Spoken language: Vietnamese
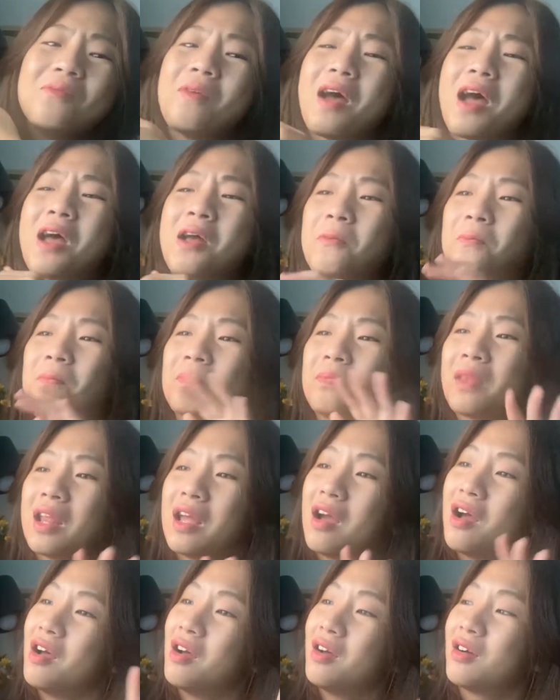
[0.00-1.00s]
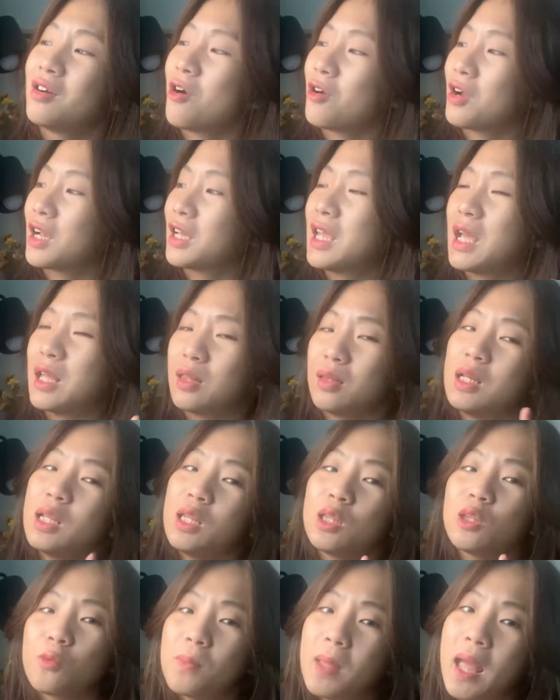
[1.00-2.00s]
và Uh, còn cái thế giới
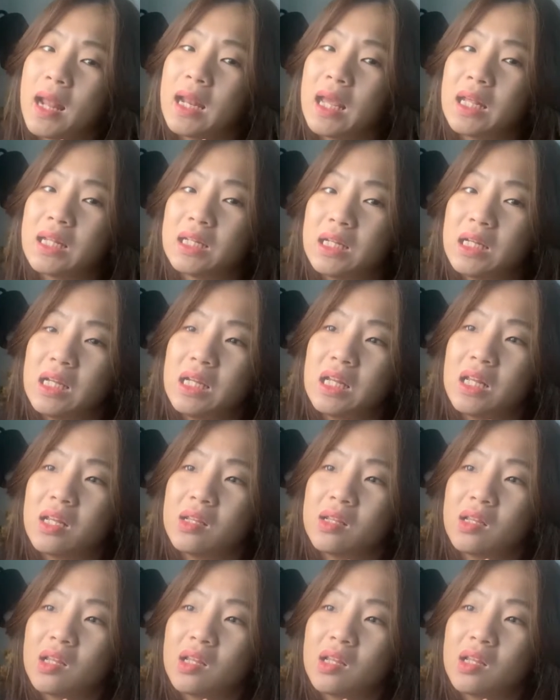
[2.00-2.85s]
dystopia này thì